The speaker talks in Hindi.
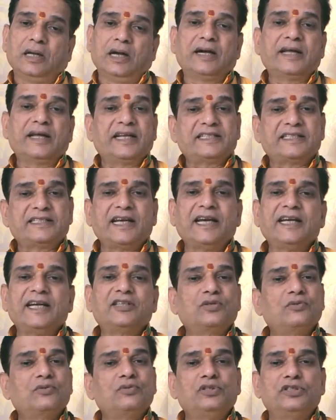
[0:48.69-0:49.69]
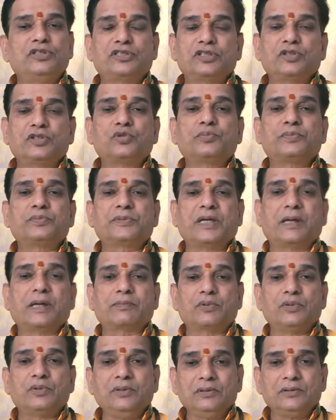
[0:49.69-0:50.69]
अगर ऐसा है तो वो निश्चित रूप से
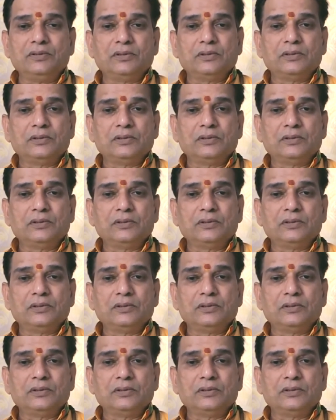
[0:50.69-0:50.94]
आपको